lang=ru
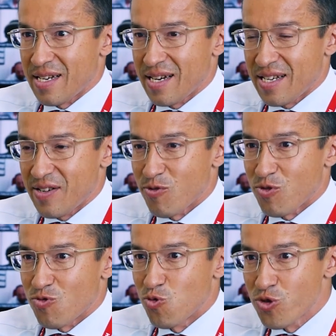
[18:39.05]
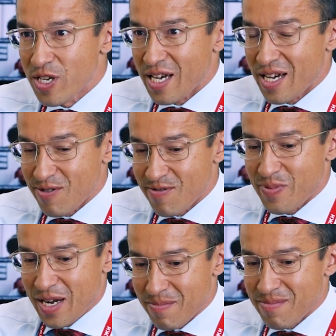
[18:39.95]
Коллеги, вот тут я
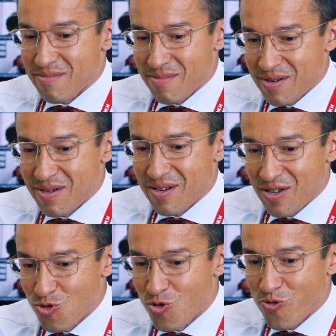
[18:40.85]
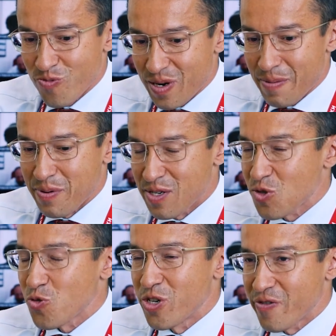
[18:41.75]
прям готов прям
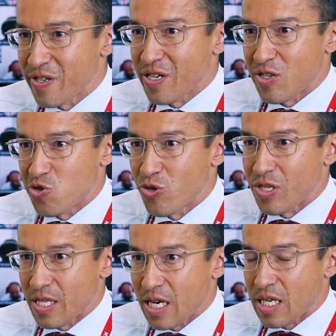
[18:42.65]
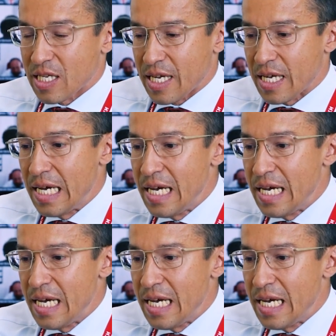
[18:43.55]
подискутировать и хочу это доказать.